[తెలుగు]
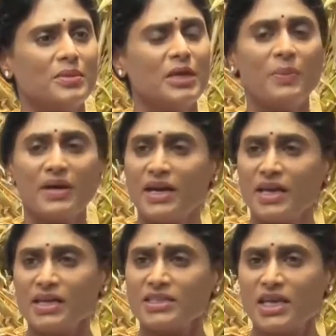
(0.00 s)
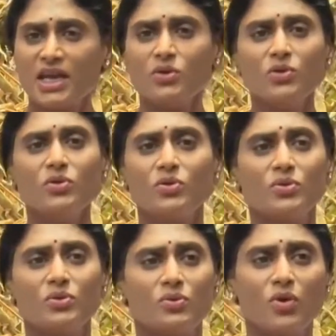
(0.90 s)
ఈ పర్యటన చేయరు
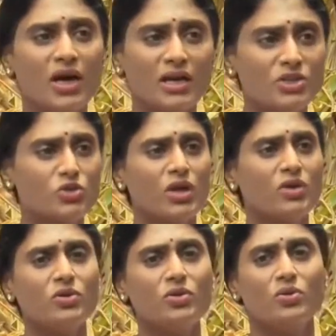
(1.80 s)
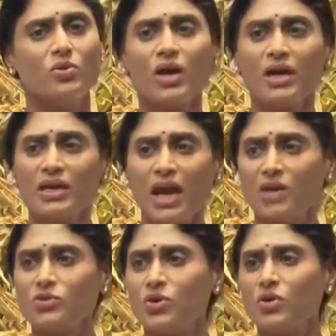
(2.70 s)
ఒకరిని చూడరు ఒకరిని
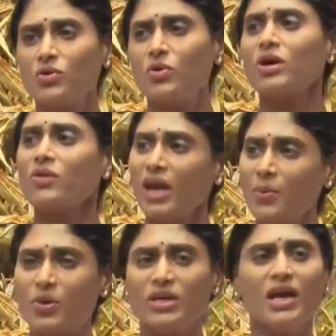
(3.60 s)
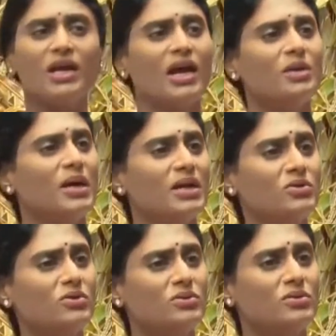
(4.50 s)
ఆదుకోరు ఒకవేళ పోయినా
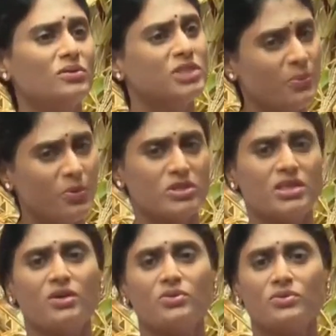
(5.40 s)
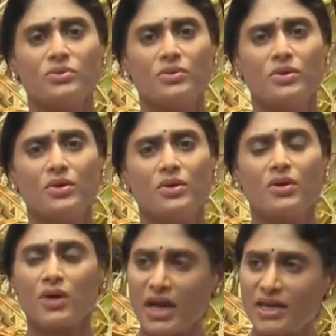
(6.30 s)
గాలిమాటలు చెప్పొస్తారు
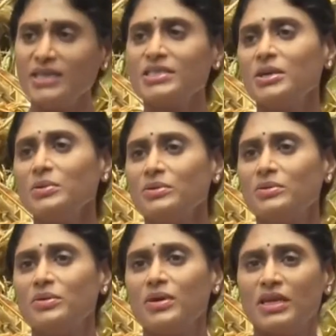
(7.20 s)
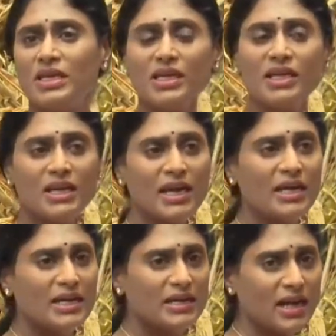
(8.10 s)
కనీసం ఈరన్నా
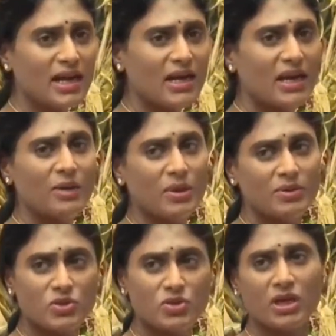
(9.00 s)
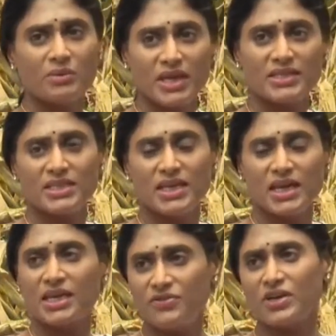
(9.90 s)
ఈ ట్రక్ అన్నా మేము ఇస్తున్నాం
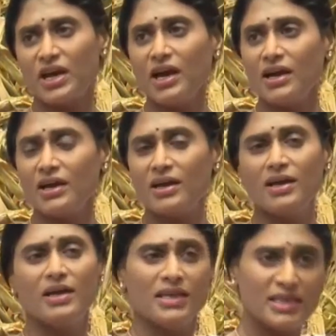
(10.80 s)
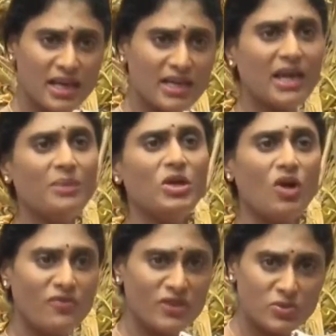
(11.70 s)
కేసీఆర్కి గిఫ్ట్గా ఇదైనా మీ
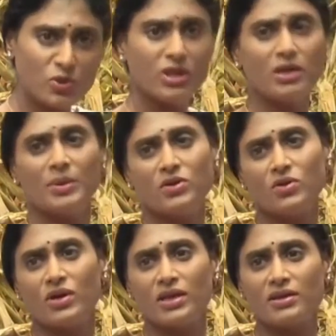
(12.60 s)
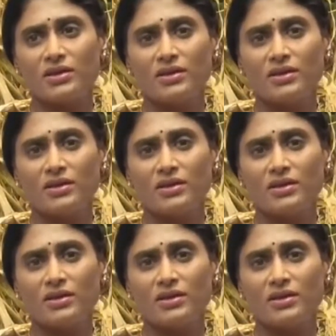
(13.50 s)
ఆఫీస్ ముందర పెట్టుకోండి